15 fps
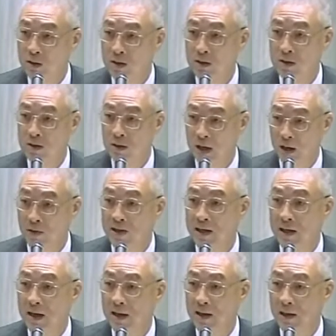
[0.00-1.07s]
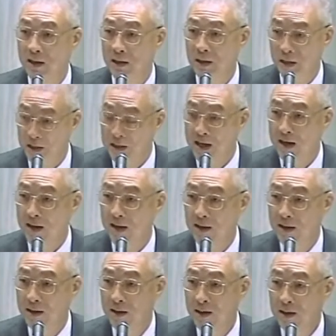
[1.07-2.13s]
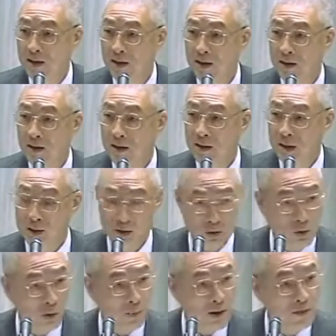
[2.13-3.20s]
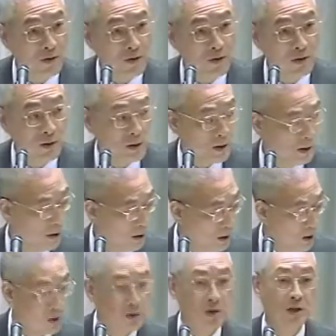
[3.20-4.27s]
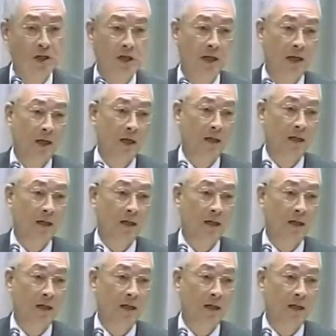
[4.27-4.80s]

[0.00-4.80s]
这次调整案的影响，但只有百分之二十几的